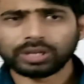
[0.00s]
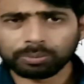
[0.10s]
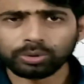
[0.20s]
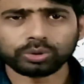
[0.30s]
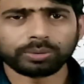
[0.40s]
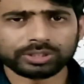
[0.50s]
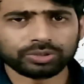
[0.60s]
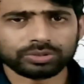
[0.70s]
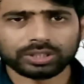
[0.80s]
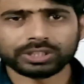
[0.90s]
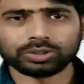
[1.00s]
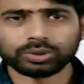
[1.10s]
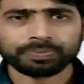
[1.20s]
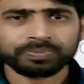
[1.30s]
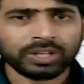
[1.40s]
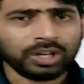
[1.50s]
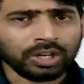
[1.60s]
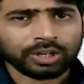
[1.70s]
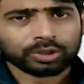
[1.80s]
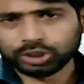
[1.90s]
কেবল তোমরা সৃজনশীল শিখছো
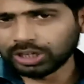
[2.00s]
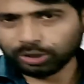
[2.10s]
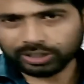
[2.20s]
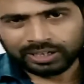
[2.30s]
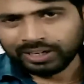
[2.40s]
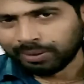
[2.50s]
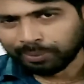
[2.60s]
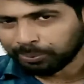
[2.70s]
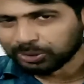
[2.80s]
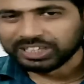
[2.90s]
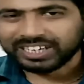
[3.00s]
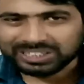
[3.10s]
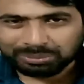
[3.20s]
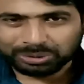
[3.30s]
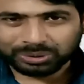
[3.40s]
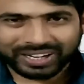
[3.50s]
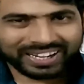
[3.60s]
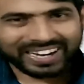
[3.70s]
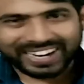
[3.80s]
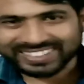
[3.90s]
তো যা হোক আমার প্রিয় শিক্ষার্থী বন্ধুরা
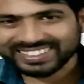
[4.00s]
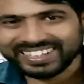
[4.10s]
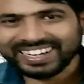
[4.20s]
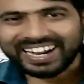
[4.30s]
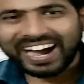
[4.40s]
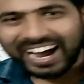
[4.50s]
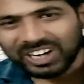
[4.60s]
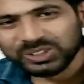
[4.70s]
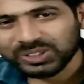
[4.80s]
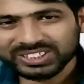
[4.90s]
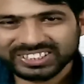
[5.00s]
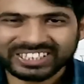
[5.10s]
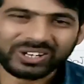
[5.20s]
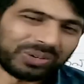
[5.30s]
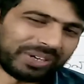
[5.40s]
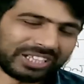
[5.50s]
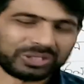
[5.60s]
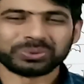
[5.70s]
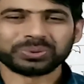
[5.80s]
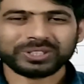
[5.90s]
আজকের আয়োজন ছিল আমার
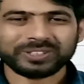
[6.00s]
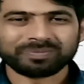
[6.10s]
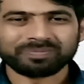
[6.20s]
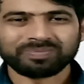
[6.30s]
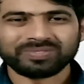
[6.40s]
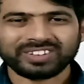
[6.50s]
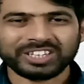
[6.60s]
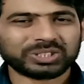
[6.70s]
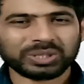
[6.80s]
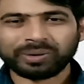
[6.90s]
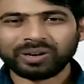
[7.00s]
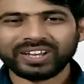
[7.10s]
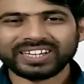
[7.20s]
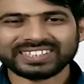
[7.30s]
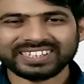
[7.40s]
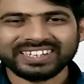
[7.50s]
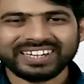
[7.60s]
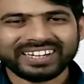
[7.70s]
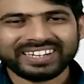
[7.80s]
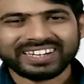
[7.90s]
এতটুকুই নিশ্চয়ই ভালো লেগেছে
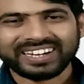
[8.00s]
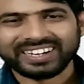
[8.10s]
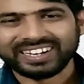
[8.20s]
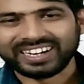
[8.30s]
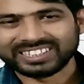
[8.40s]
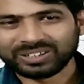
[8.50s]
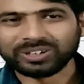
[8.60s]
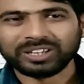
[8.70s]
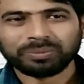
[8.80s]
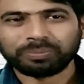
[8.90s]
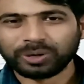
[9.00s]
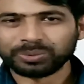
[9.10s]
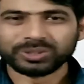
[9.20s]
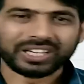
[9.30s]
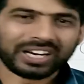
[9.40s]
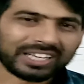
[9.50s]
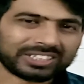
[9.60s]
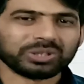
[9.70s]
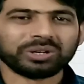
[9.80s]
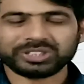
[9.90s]
আশা করি পরবর্তী
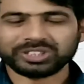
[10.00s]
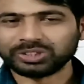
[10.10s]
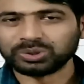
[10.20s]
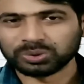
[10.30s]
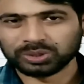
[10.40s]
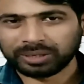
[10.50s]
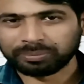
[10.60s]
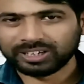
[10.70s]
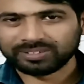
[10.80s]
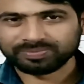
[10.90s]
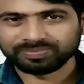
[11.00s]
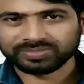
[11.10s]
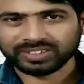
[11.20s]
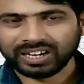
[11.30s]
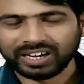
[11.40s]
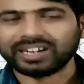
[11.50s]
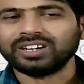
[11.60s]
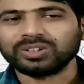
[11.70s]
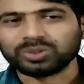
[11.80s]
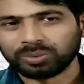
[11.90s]
ক্লাসেও আমার সঙ্গে যুক্ত থাকবা আর
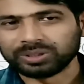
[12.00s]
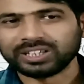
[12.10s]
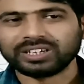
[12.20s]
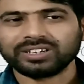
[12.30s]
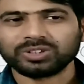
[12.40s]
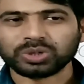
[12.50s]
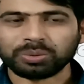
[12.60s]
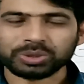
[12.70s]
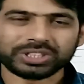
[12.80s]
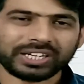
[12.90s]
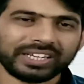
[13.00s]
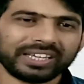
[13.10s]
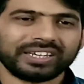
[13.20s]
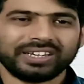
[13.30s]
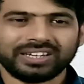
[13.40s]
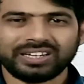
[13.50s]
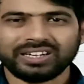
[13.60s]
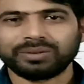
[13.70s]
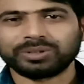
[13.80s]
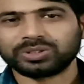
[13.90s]
তোমাদের সমস্যা নিয়ে
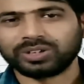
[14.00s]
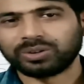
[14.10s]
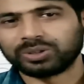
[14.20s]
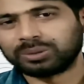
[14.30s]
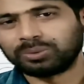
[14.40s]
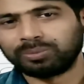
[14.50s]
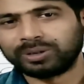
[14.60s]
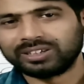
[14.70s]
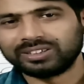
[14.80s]
আমার সঙ্গে কথা বলবা